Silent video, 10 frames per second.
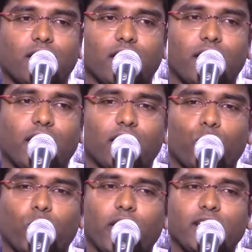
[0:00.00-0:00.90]
இல்லை
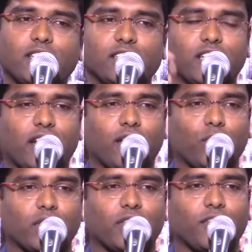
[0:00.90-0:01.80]
கொலை செஞ்சிடறான்
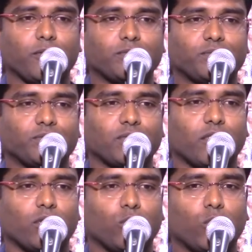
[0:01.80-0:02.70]
ஒருத்தவன்
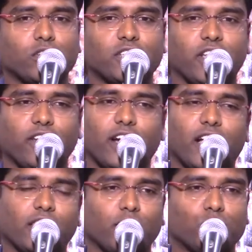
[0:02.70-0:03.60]
கோட்ஸே
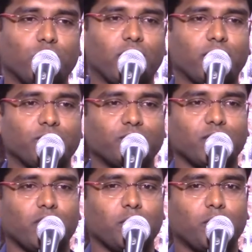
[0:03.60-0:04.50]
காந்தியை சுட்டான்
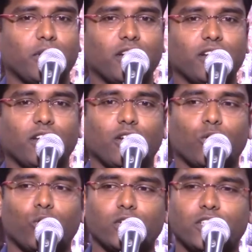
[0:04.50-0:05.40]
இப்போ
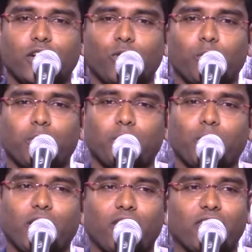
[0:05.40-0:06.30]
கோட்ஸே குடும்பம்
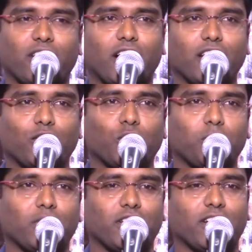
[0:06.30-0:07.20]
போய் அவங்க காந்தி
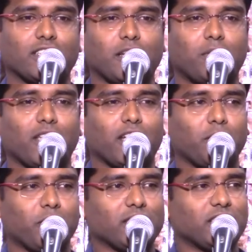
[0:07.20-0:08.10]
குடும்பத்துக்கிட்ட
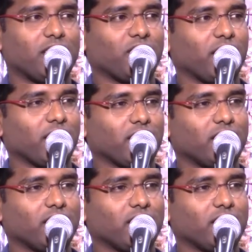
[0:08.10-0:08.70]
சமாதானம் பேசுதுன்னு வைங்க